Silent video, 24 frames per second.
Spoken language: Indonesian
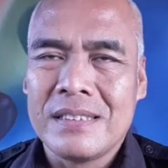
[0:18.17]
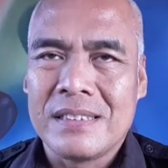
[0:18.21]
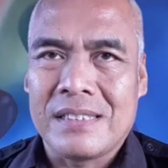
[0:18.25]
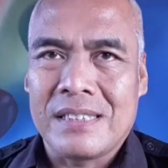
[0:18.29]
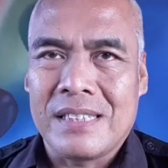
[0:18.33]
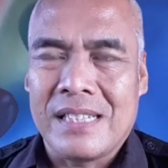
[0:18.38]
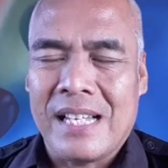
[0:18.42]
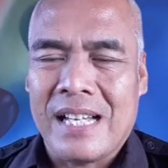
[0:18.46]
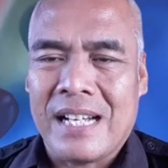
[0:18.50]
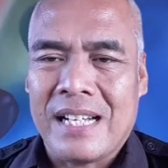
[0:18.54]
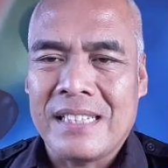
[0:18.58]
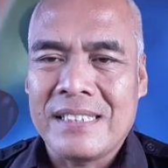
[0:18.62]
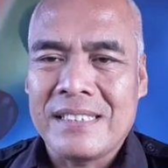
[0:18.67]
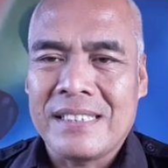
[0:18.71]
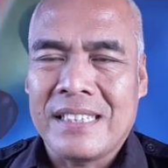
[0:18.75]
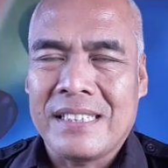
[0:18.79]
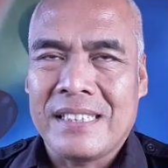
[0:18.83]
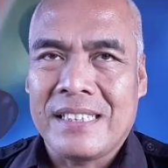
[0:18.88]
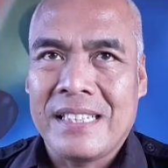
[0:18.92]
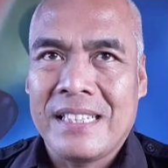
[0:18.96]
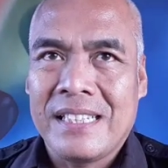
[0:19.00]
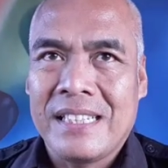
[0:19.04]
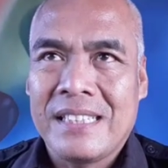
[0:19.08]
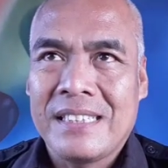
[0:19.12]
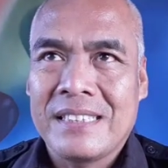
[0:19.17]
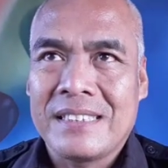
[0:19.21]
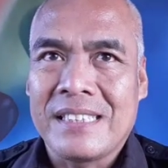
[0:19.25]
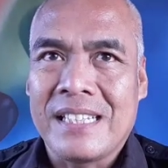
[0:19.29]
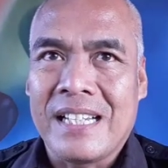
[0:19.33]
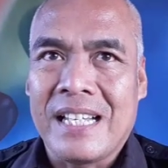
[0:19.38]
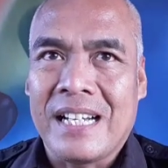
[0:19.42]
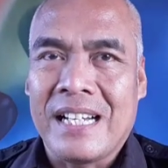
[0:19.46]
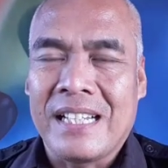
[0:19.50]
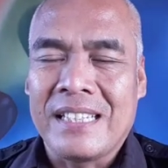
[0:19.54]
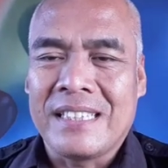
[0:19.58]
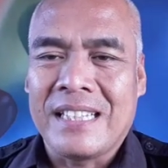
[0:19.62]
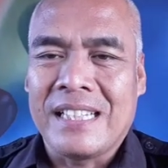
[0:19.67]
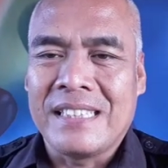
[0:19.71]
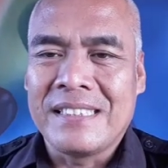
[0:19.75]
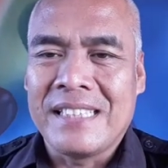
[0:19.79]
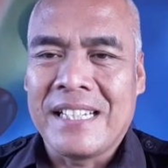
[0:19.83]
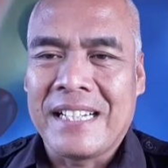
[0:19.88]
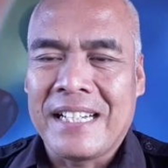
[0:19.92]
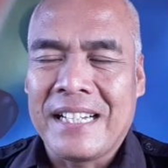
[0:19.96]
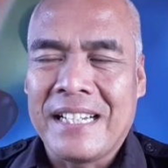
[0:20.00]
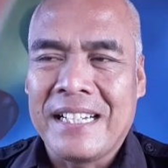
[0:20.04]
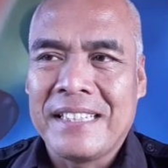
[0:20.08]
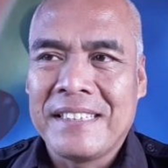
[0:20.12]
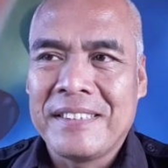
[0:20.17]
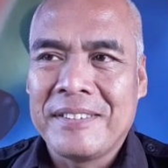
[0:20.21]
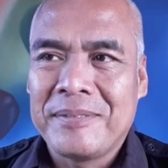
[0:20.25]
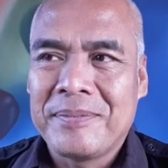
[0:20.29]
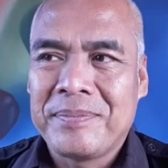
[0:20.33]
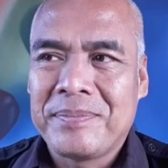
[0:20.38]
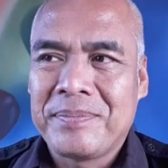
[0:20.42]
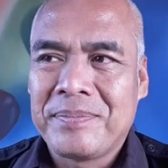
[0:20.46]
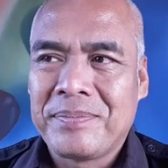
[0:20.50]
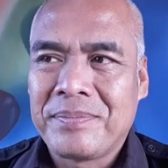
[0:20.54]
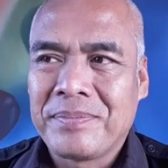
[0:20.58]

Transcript: Silahkan chatting, silahkan tanyakan